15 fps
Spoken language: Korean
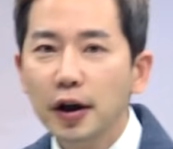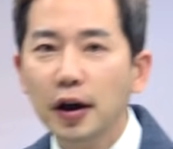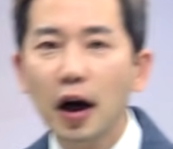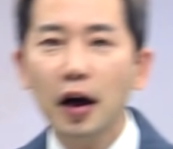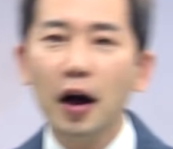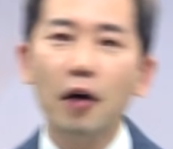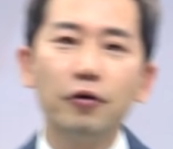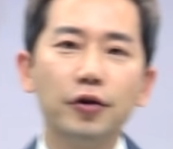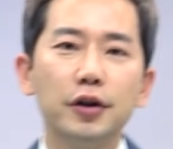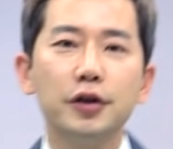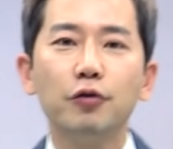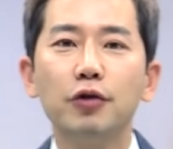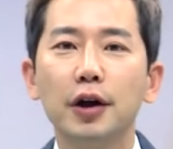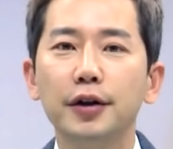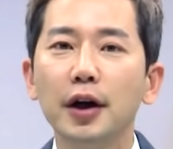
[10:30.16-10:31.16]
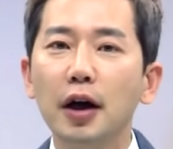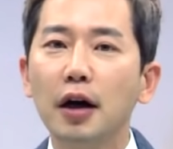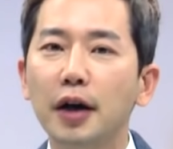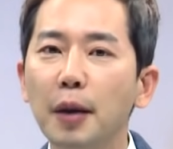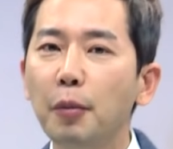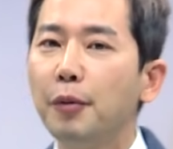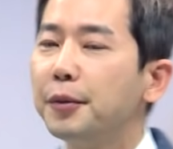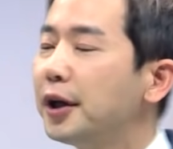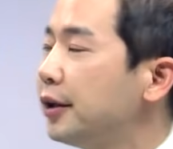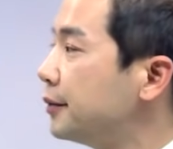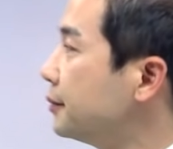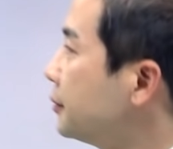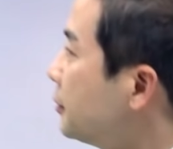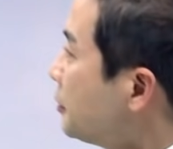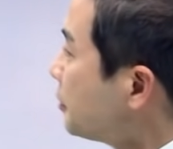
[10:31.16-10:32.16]
생각하고서 이제 우리가 생각을 해보면
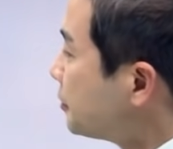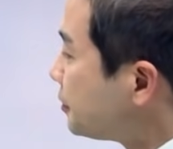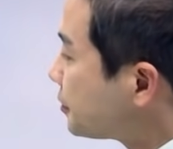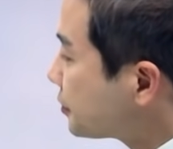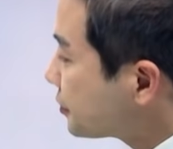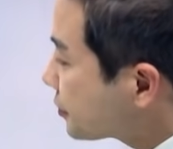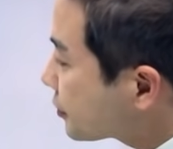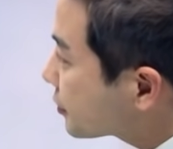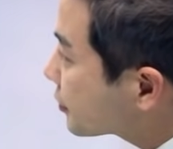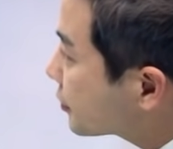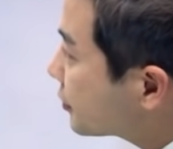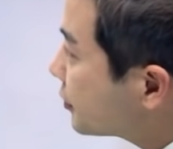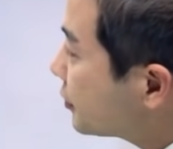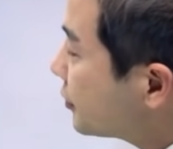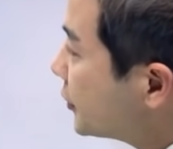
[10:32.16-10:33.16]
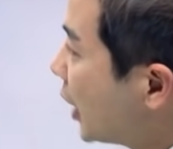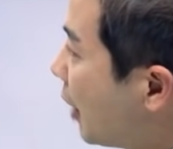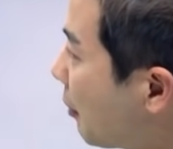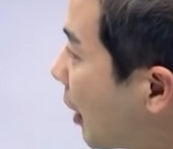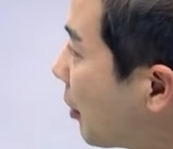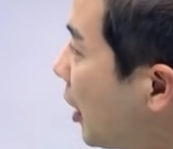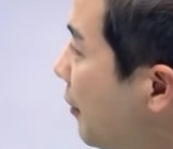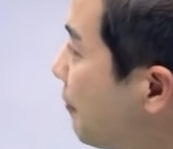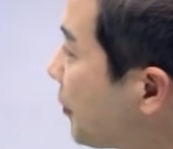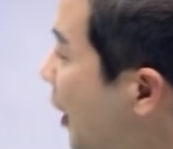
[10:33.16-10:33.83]
봐봐